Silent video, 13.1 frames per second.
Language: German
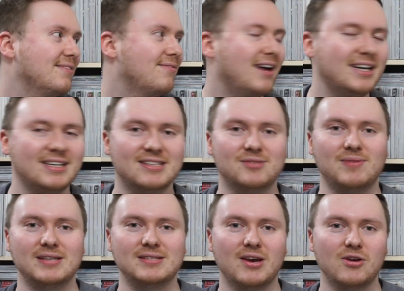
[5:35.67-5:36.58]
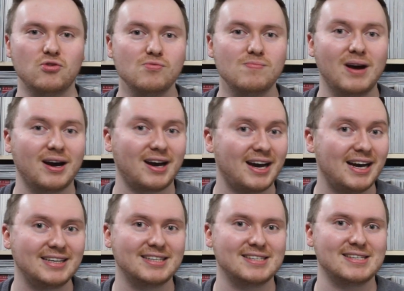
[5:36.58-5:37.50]
hier wartet jetzt was
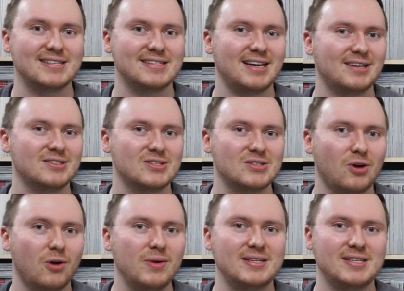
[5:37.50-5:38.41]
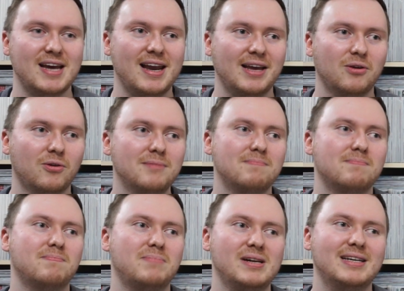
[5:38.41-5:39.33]
Überragendes in Sachen Storytelling
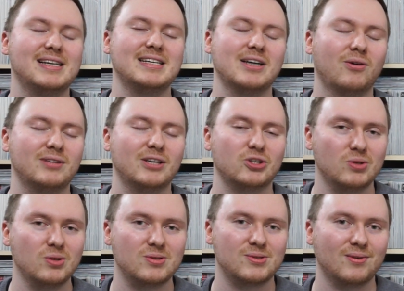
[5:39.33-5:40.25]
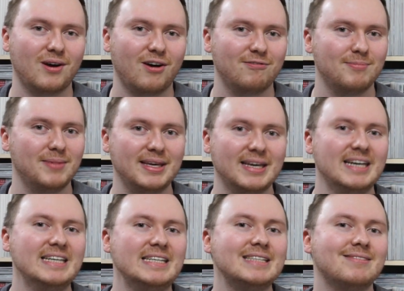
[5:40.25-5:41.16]
und bildlicher Unterstützung auf mich,
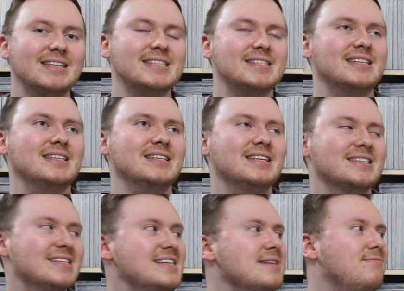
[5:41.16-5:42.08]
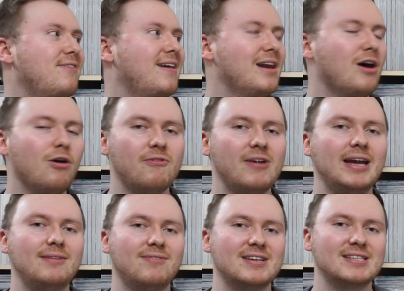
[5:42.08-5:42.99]
was dann sich im Verlauf
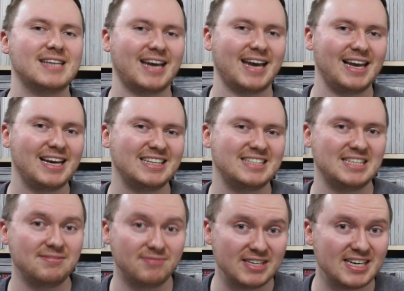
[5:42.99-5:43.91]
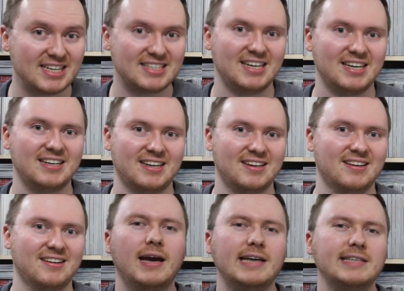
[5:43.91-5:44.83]
etwas relativiert hat.
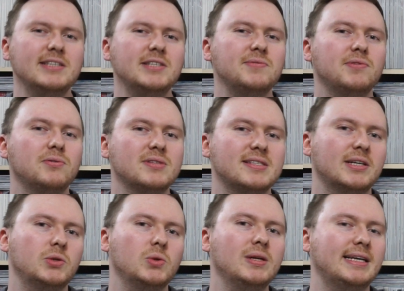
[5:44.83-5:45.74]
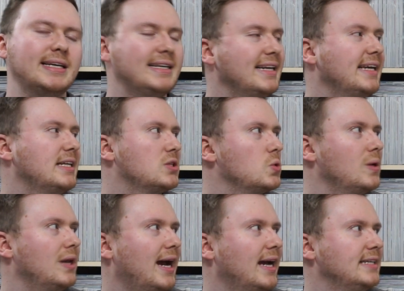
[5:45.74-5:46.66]
Es ist für uns natürlich nicht
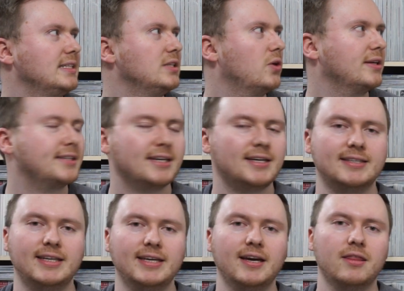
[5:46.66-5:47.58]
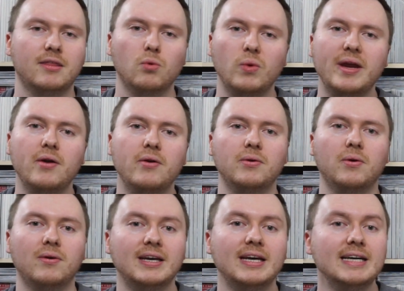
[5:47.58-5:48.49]
so leicht, die neuen Charaktere The Weird
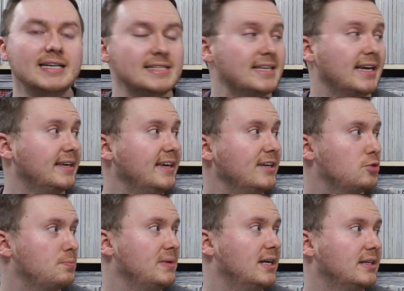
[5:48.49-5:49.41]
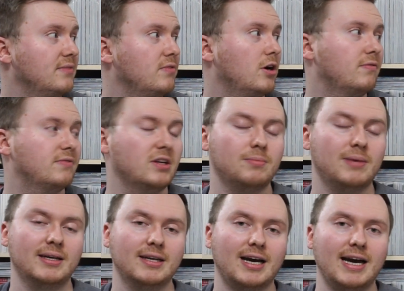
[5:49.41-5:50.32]
und sein Gegenspieler, den wir auf der
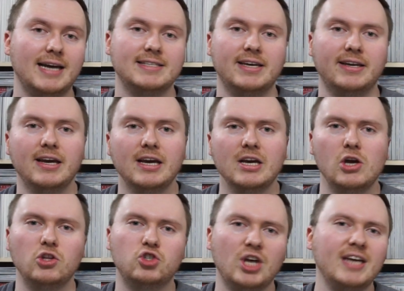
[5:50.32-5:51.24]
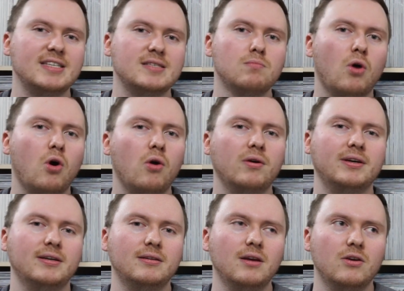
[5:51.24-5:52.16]
Nummer 3 sehen, Jason
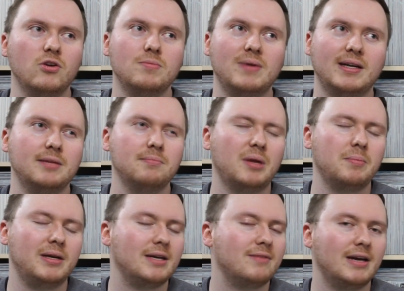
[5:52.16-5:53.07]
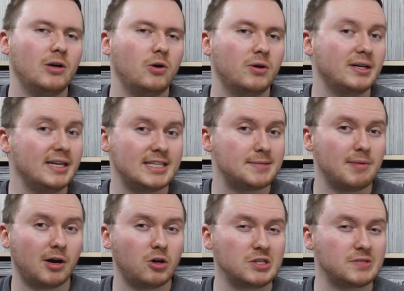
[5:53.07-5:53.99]
Morgan, über den man mittlerweile auch nichts
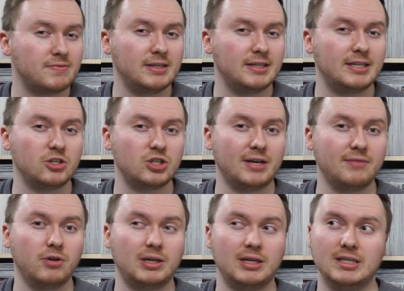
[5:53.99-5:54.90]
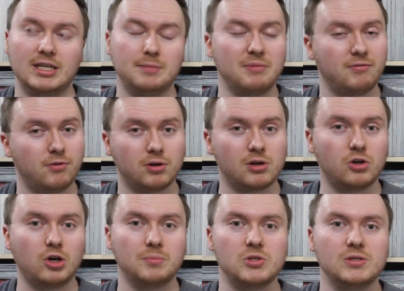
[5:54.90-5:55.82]
mehr rausfindet, der scheint wirklich nicht mehr
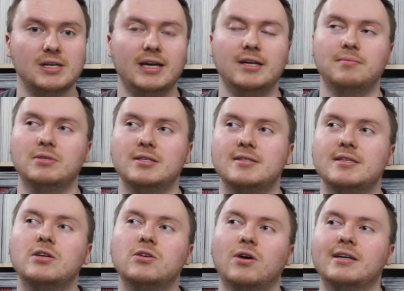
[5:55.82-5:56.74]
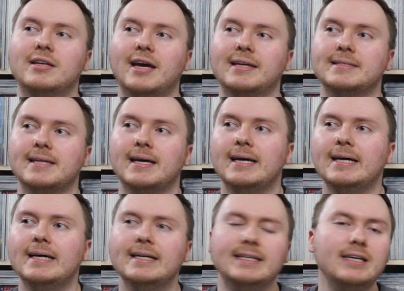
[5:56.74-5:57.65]
vorgekommen zu sein im DC-Kontext,
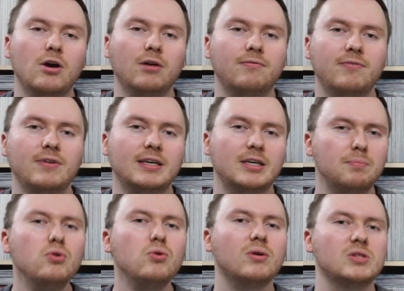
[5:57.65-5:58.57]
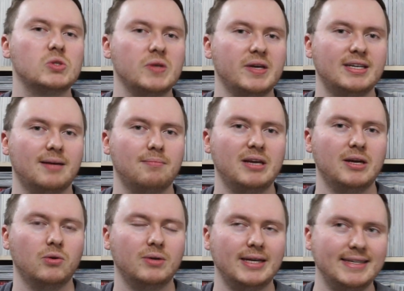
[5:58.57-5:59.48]
die irgendwie Gebühren zu
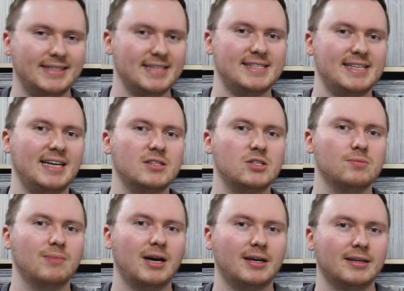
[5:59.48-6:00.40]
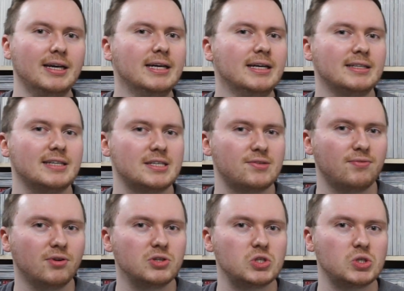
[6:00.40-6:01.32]
etablieren und interessant zu machen. Das
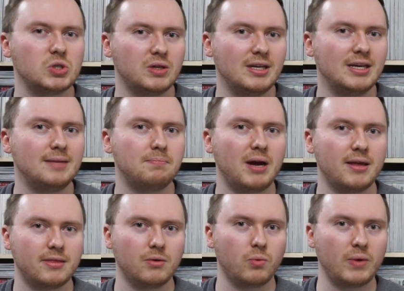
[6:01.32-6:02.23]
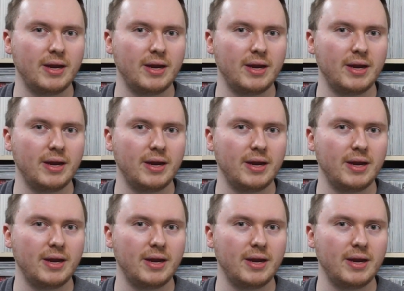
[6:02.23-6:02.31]
funktioniert bei The